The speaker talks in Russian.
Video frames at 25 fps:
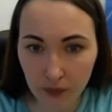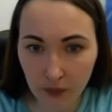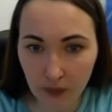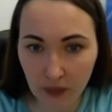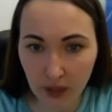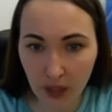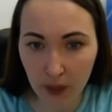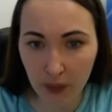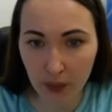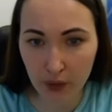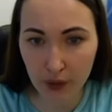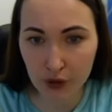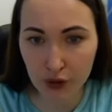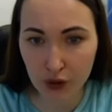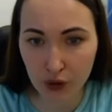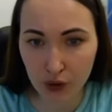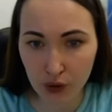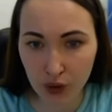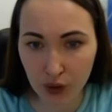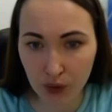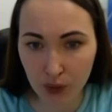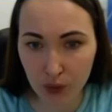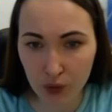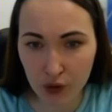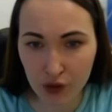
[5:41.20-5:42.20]

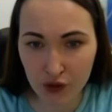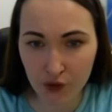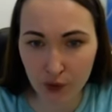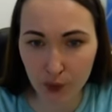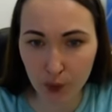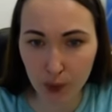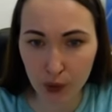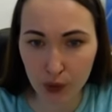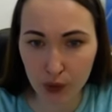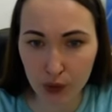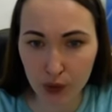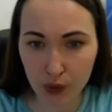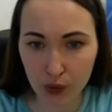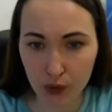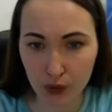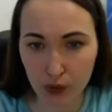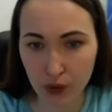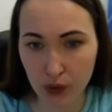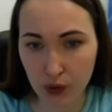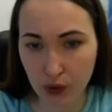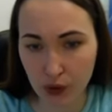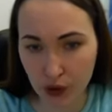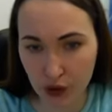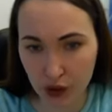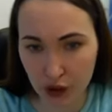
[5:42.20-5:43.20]
Обращенное имущество плюс
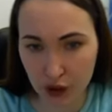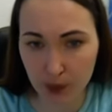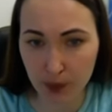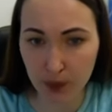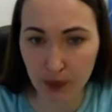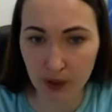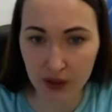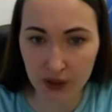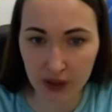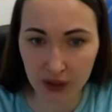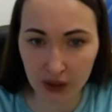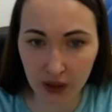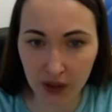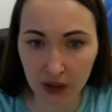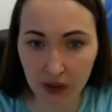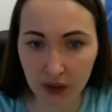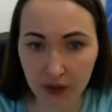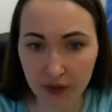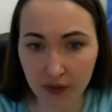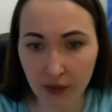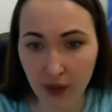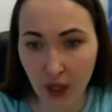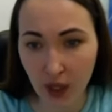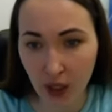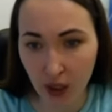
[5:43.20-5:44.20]
146%.
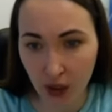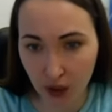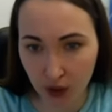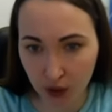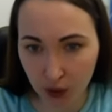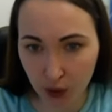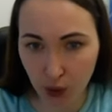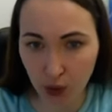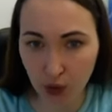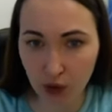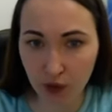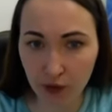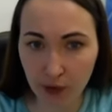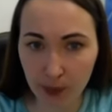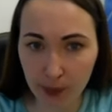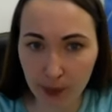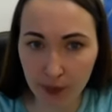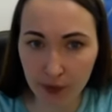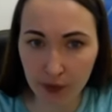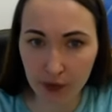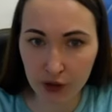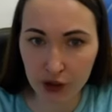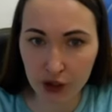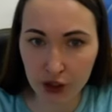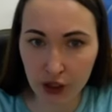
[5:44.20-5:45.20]
Итоговое
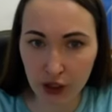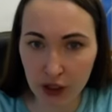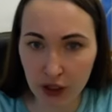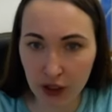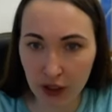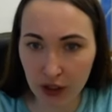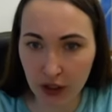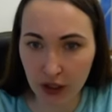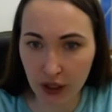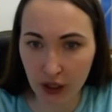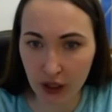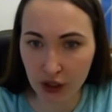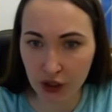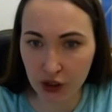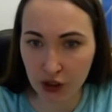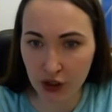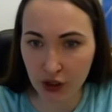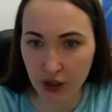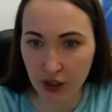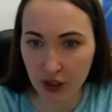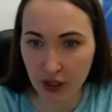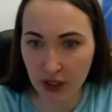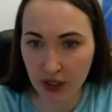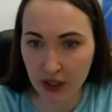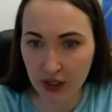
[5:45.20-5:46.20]
повышение также
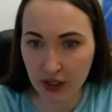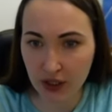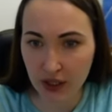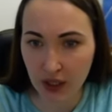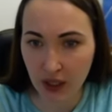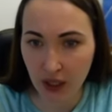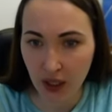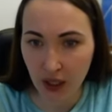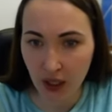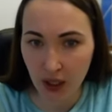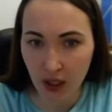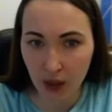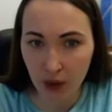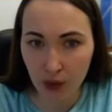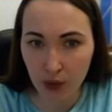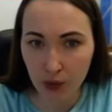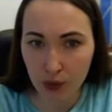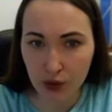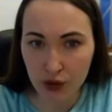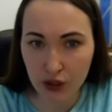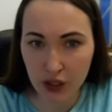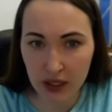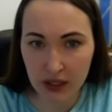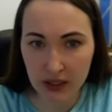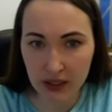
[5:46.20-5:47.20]
есть.
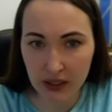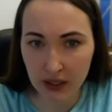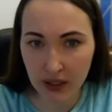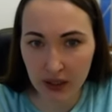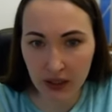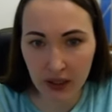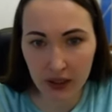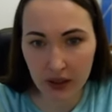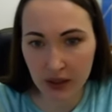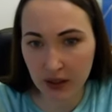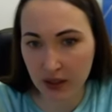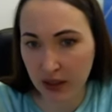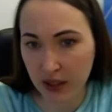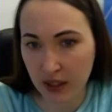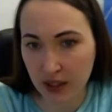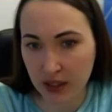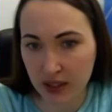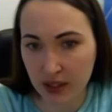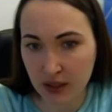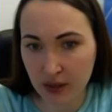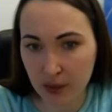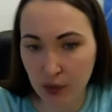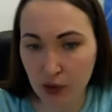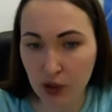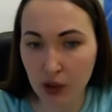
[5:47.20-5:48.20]
Участки недр я с
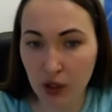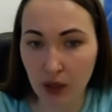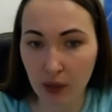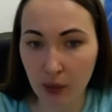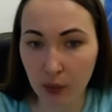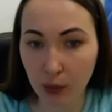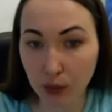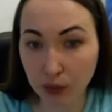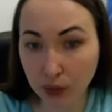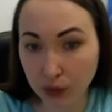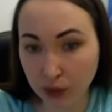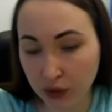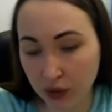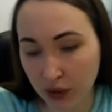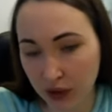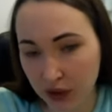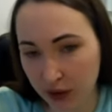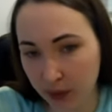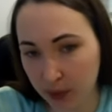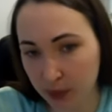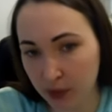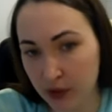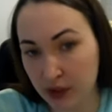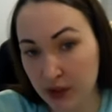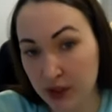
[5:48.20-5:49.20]
ними не работаю, хотя,
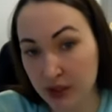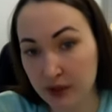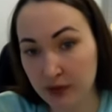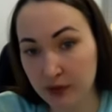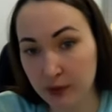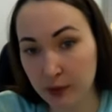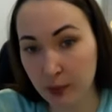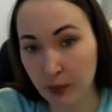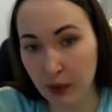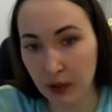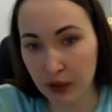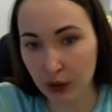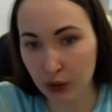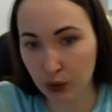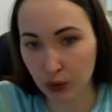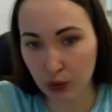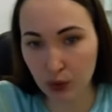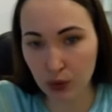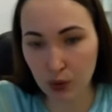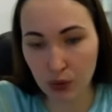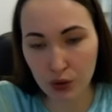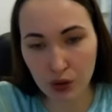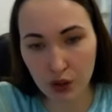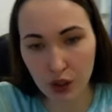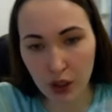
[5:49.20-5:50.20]
обратите внимание, тут
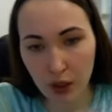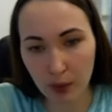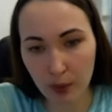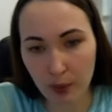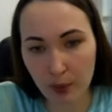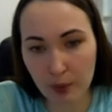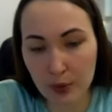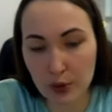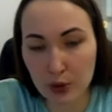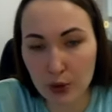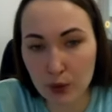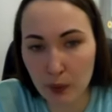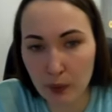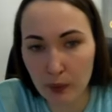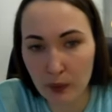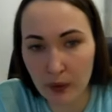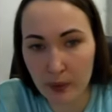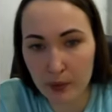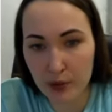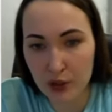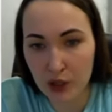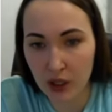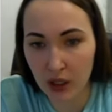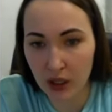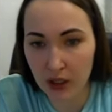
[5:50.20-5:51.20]
тоже как бы безумное
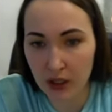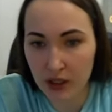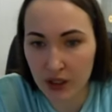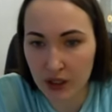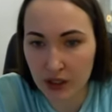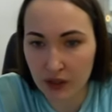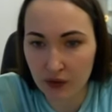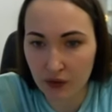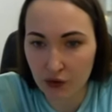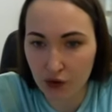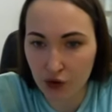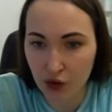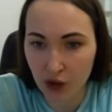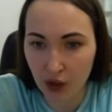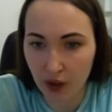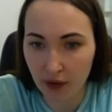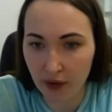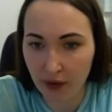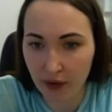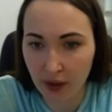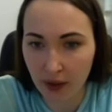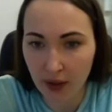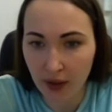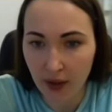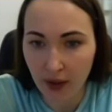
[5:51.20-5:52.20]
общее количество
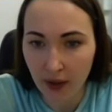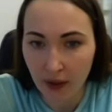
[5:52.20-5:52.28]
человек.